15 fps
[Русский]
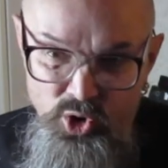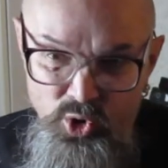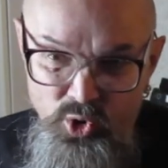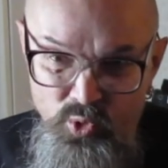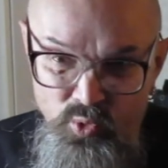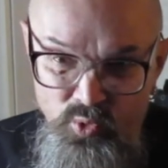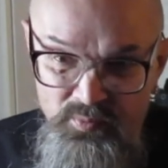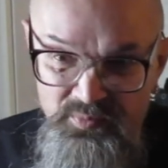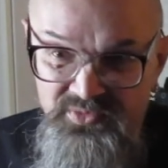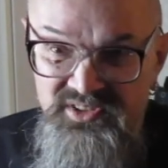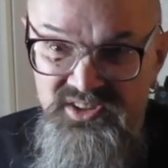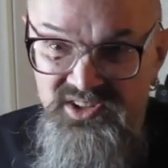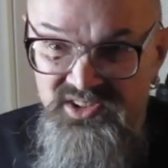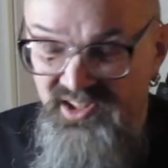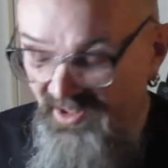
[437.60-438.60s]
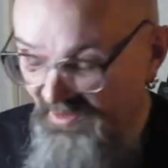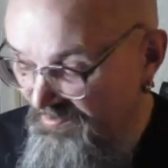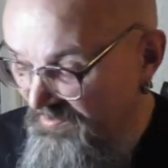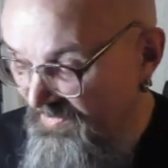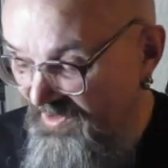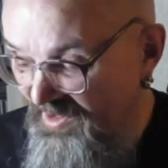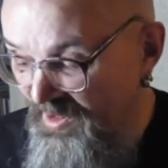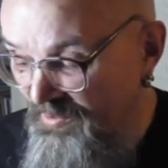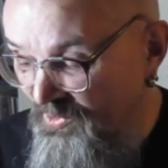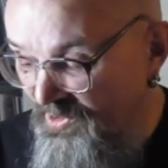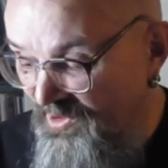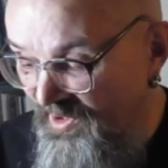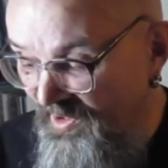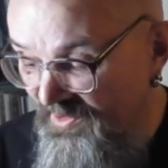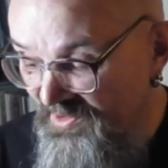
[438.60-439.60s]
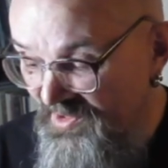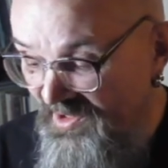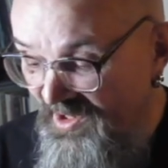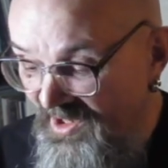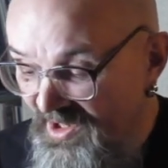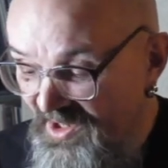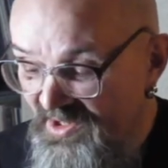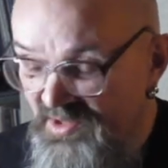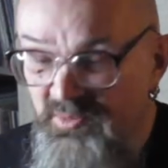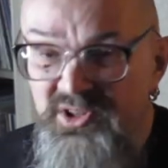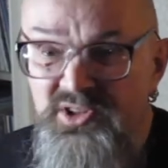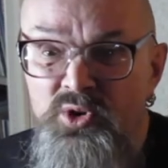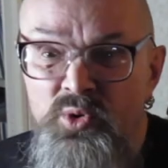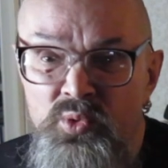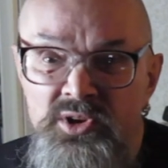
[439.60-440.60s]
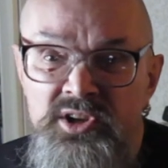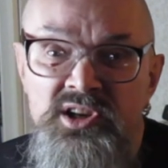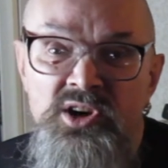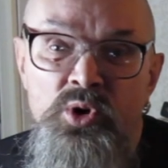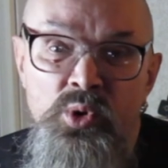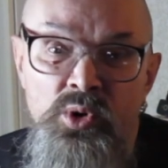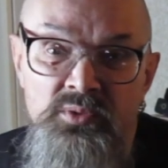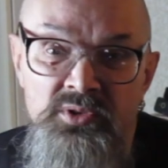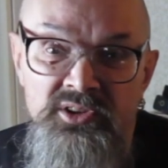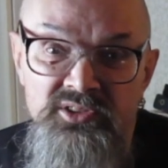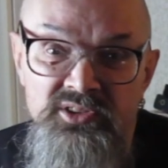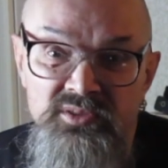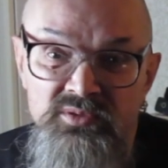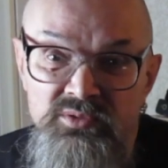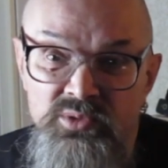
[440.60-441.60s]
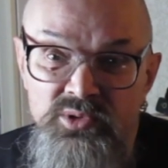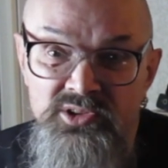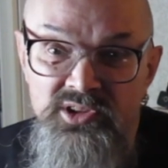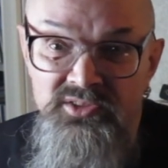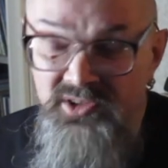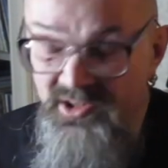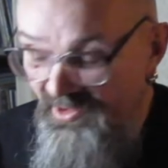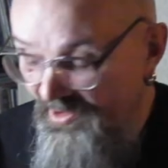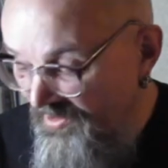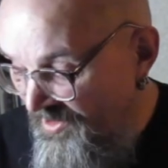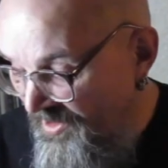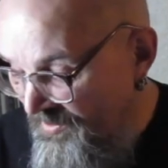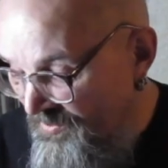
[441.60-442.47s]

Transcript: ху, если кому-то нравится. Смесь ху и хоквинт. Вот, наверное,